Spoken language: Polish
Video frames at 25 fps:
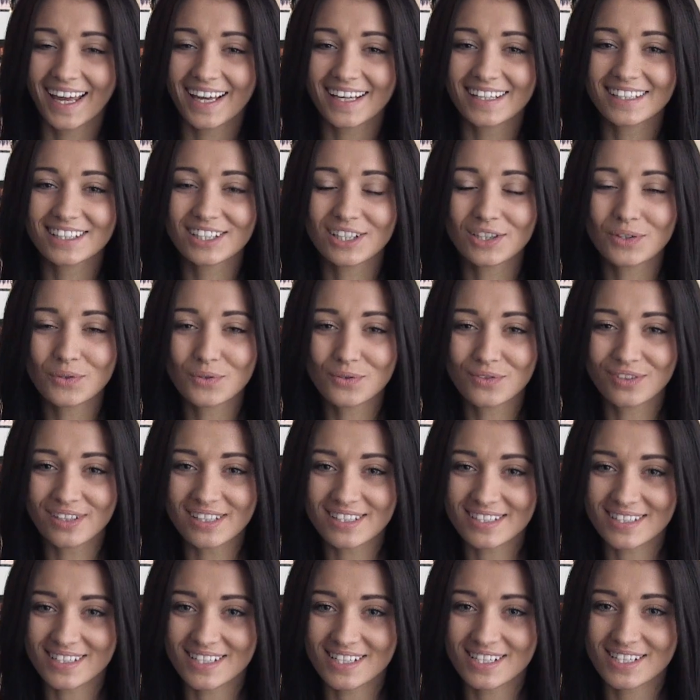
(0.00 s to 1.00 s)
Jeśli
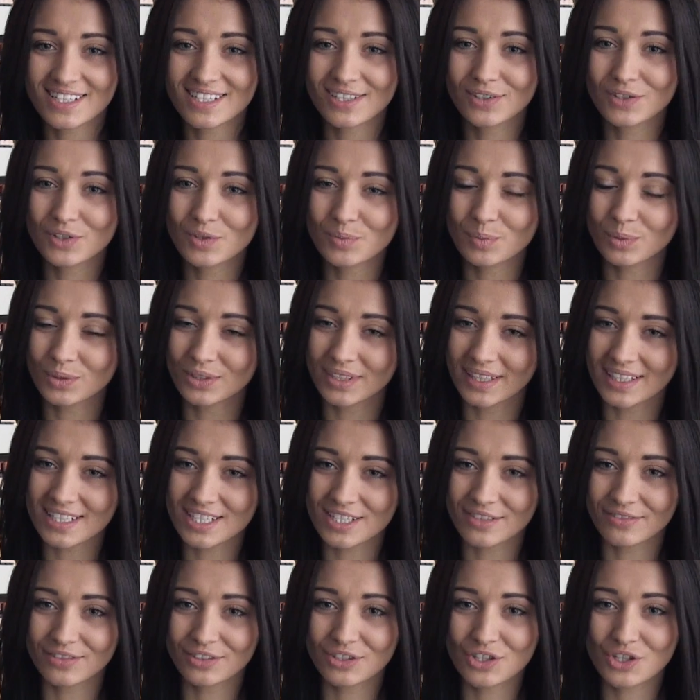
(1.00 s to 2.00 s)
uważasz, że
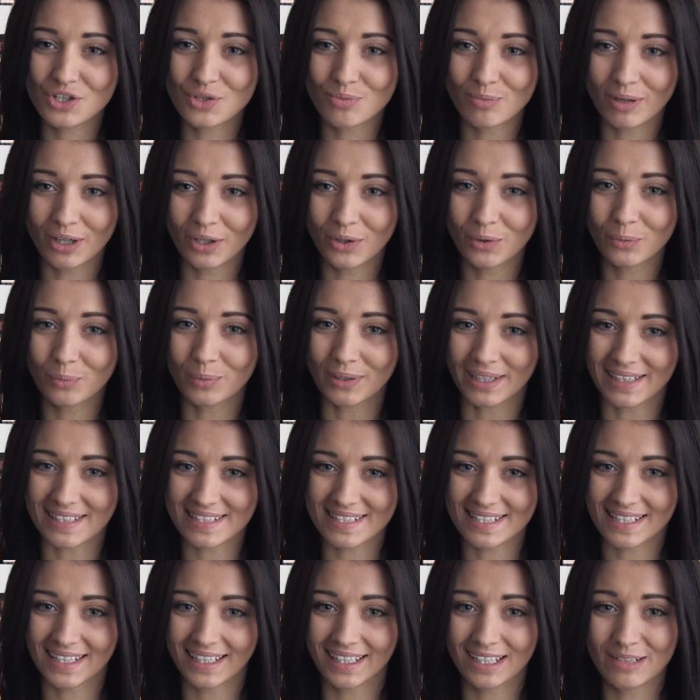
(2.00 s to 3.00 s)
gospodarze wytrzymają
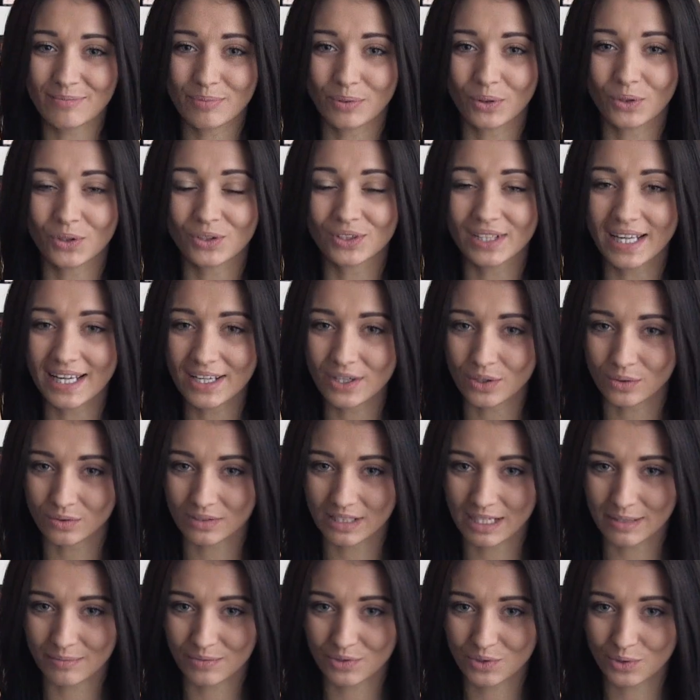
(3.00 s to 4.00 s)
presję i pokonają
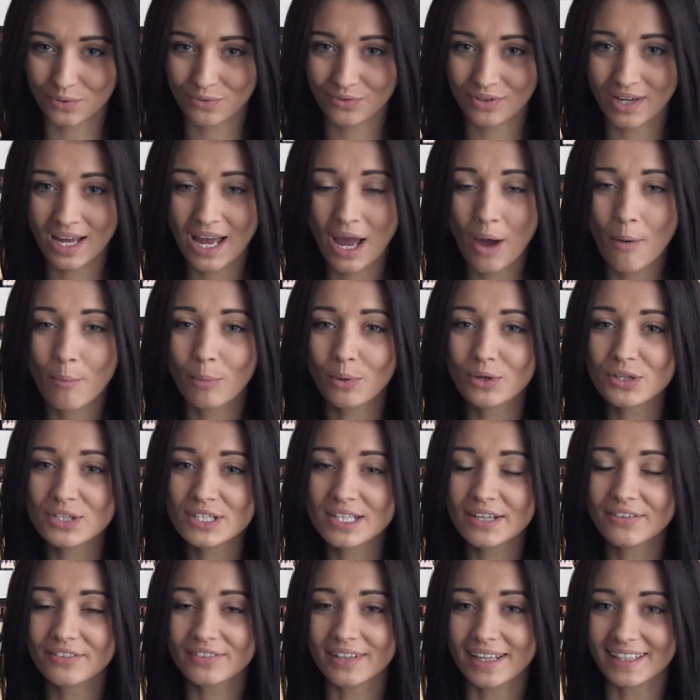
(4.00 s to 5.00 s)
Niemców,
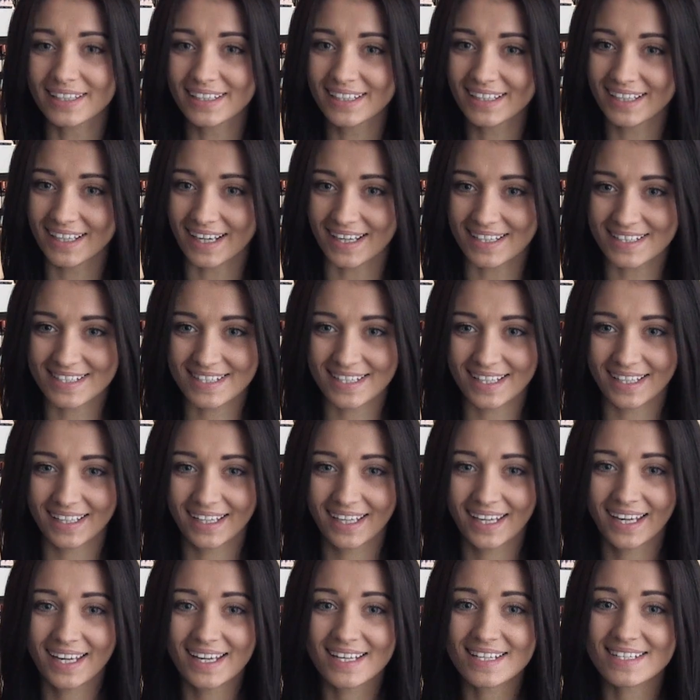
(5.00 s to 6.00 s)
postaw na nich kasę –
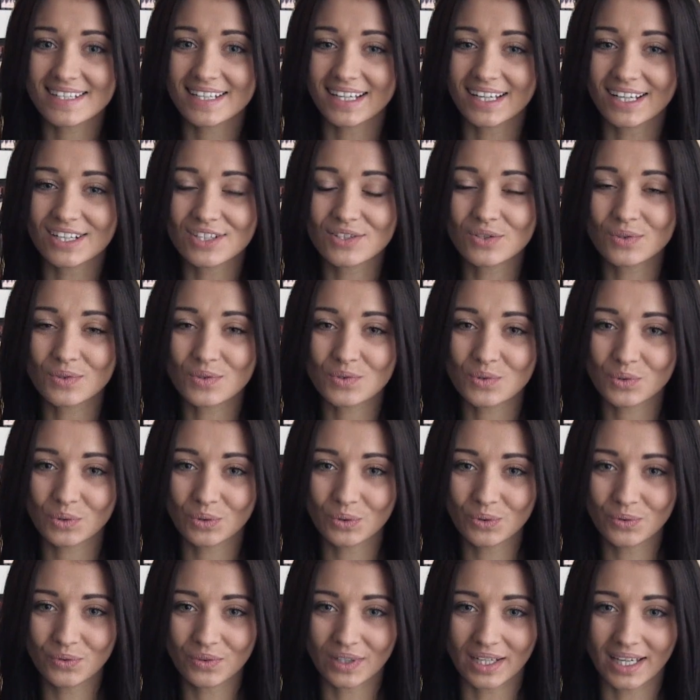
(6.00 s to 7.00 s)
za każdą
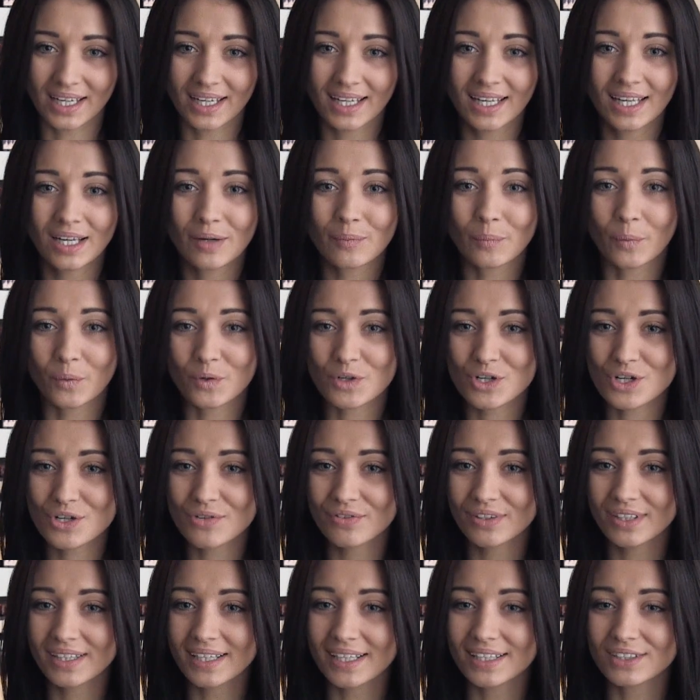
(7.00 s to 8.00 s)
złotówkę możesz
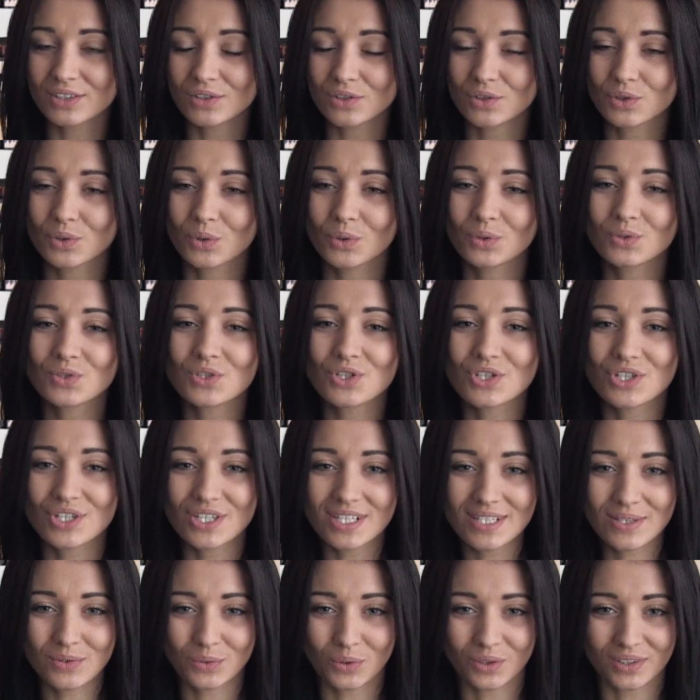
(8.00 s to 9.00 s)
wygrać około
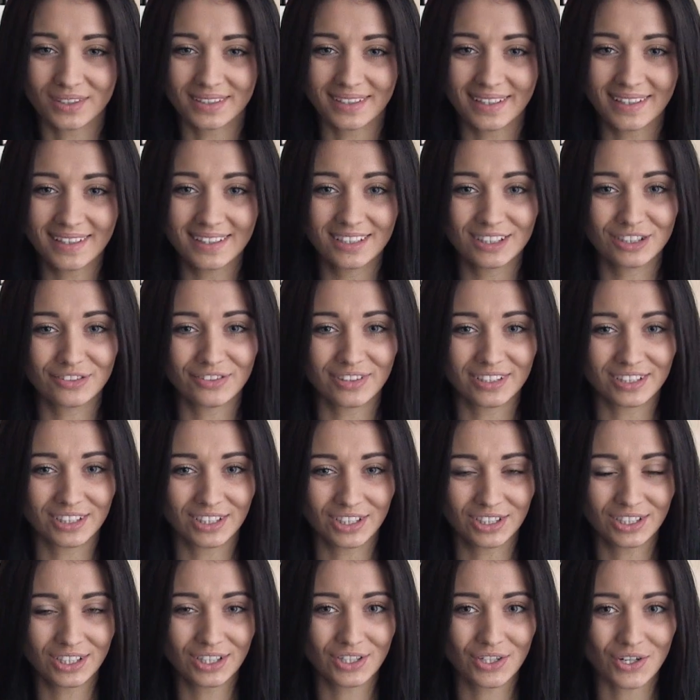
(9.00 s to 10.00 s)
3 zł i
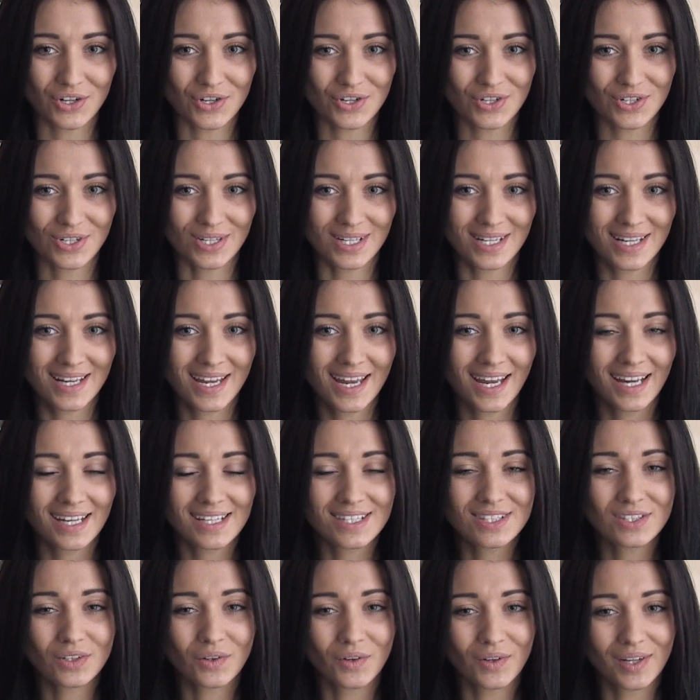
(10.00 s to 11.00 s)
20 groszy.
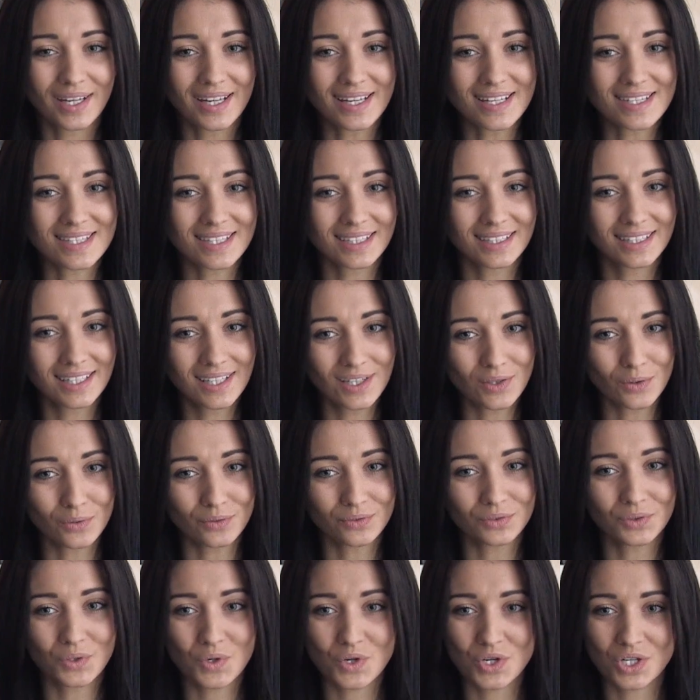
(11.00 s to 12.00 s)
Z kolei za
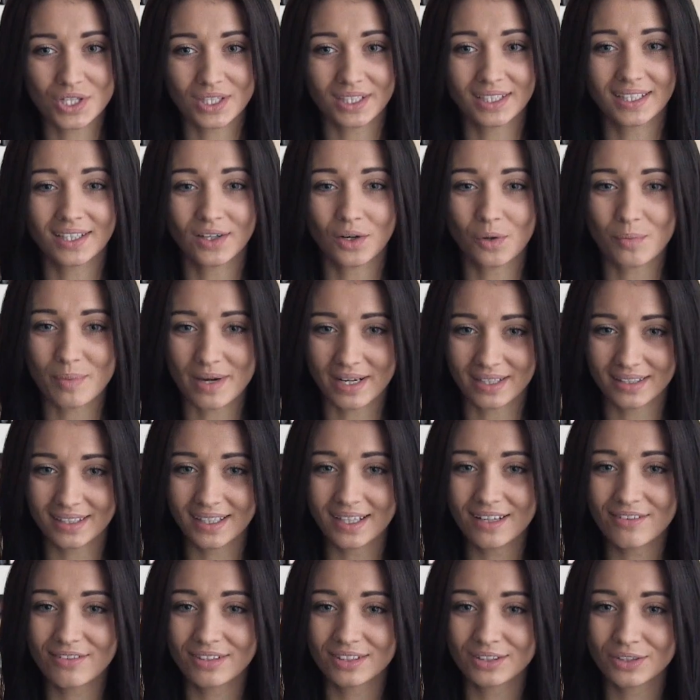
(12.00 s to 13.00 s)
triumf drużyny Roberta
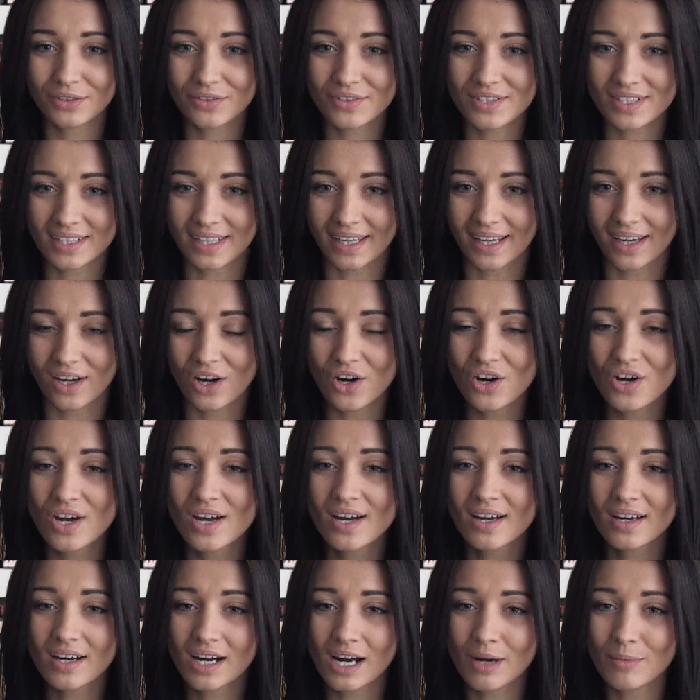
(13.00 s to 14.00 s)
Lewandowskiego
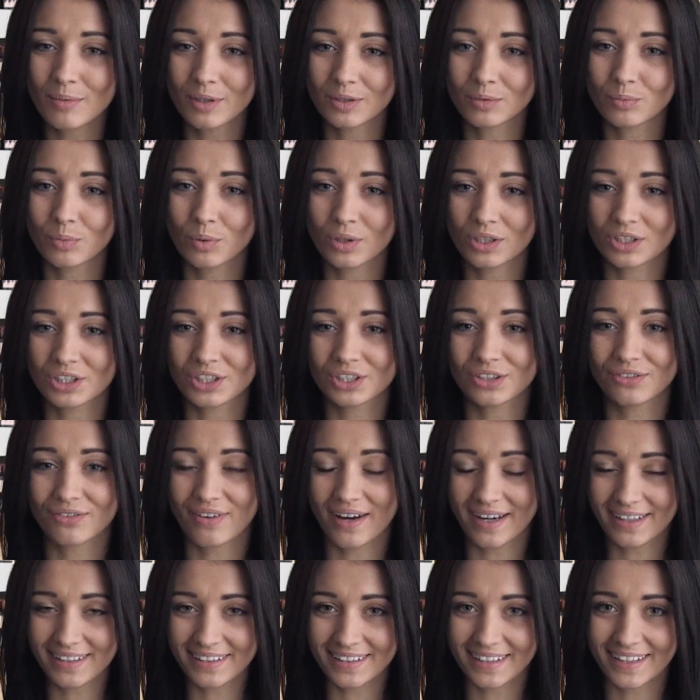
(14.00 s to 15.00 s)
Kaman płaci
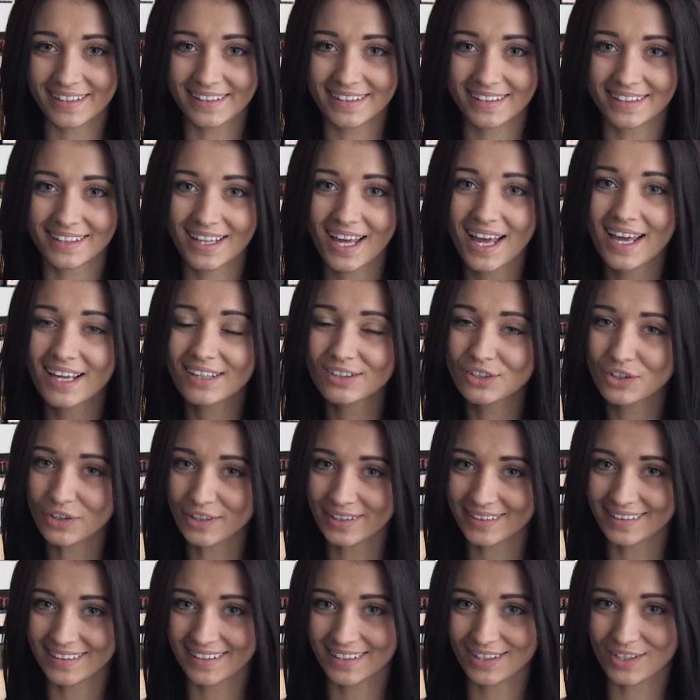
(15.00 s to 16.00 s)
2,1 do
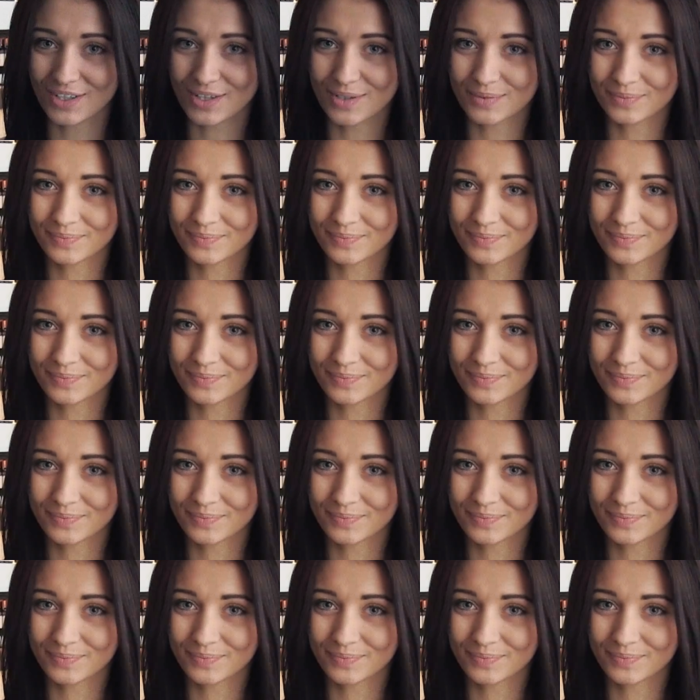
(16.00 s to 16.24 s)
1.